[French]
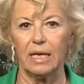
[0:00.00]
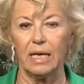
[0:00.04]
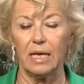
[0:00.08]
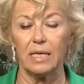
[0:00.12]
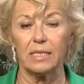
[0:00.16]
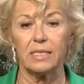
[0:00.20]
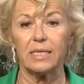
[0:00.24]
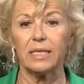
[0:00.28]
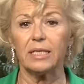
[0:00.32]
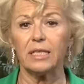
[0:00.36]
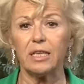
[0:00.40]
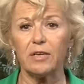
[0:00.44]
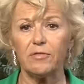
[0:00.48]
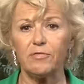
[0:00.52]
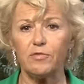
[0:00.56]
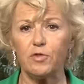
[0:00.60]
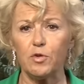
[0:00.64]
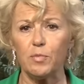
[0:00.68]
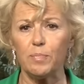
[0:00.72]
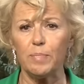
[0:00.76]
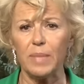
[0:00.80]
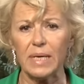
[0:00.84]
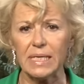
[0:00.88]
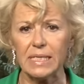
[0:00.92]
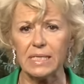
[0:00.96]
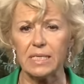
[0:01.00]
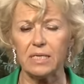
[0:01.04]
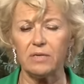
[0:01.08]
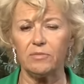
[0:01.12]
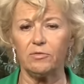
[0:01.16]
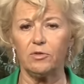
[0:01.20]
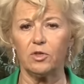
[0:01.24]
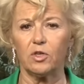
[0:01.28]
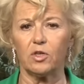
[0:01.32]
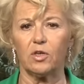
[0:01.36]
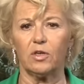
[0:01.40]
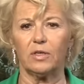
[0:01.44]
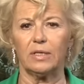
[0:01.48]
Cet afflux massif
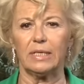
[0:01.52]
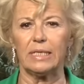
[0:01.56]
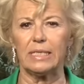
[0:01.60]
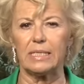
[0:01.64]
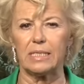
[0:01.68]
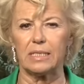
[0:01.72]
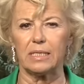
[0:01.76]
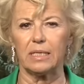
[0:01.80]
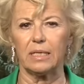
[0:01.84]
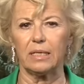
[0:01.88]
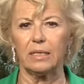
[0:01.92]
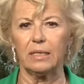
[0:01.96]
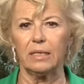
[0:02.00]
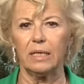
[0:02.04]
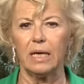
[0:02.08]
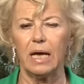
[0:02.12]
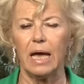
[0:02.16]
de clandestins